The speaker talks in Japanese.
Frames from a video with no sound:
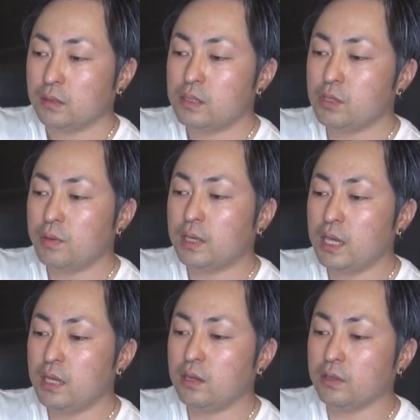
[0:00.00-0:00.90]
でそれは
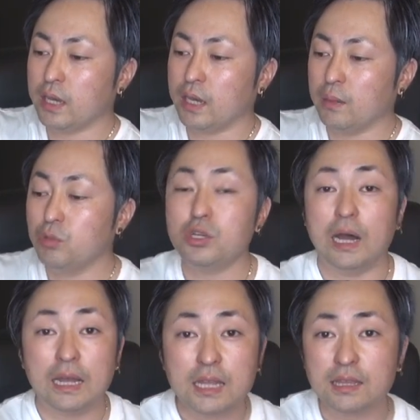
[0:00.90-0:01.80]
筋肉でもち
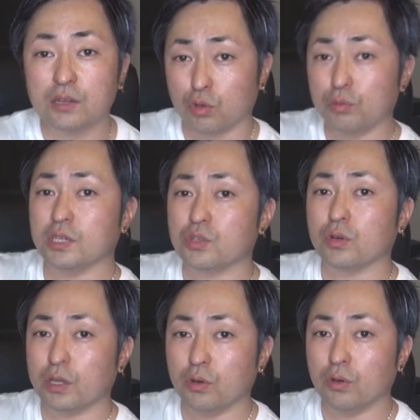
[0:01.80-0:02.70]
ろん当たったら飛ぶんでしょ
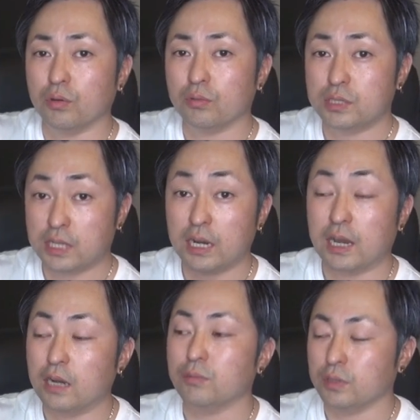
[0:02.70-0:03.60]
うけど、力
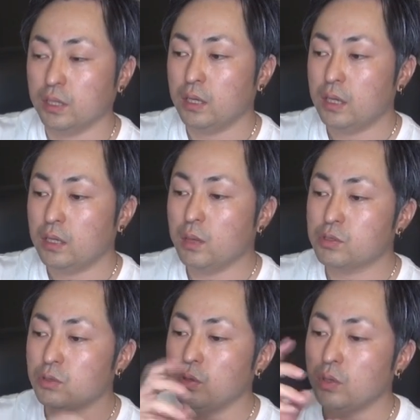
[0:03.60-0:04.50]
がある分ね。でも
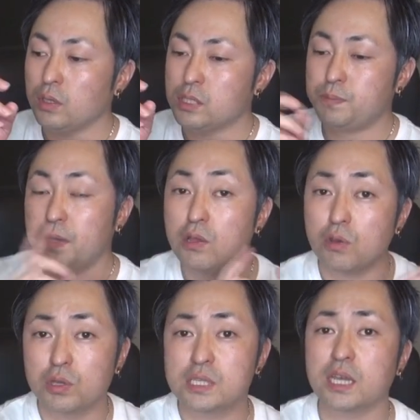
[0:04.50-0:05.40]
そのスピード
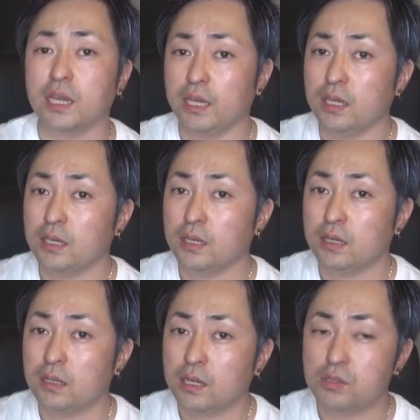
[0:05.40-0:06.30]
に追いつけない、だ
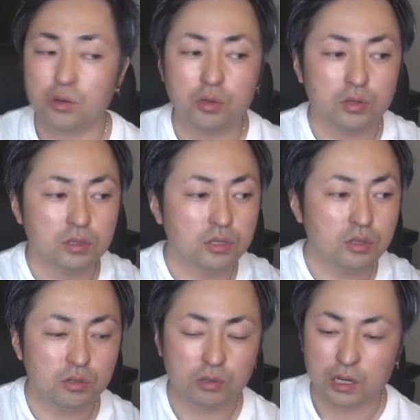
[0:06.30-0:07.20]
からその
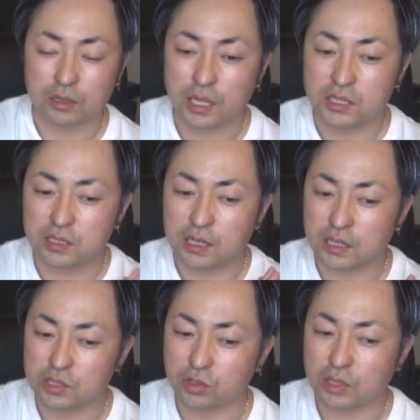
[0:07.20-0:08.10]
ニュートラルナチュラル
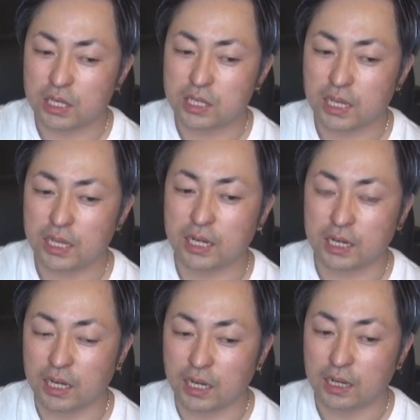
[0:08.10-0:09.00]
な状態じゃない
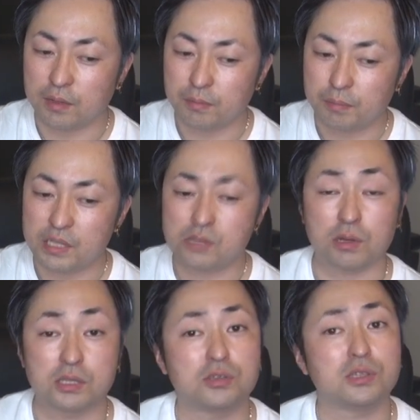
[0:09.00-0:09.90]
から、
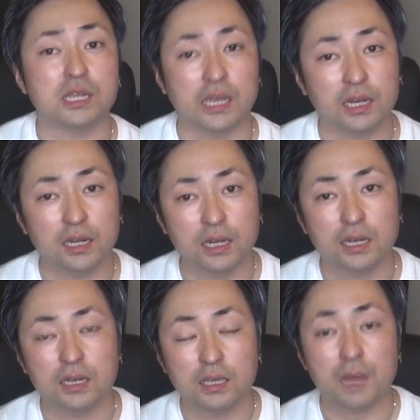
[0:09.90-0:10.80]
ベストを尽くせないか
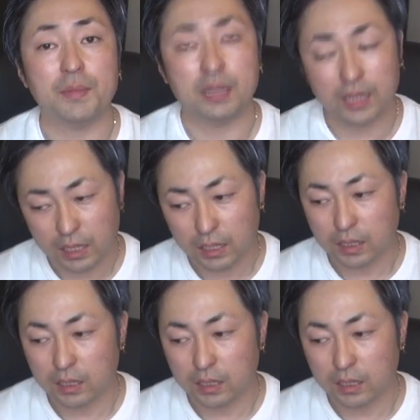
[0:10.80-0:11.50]
らやめて、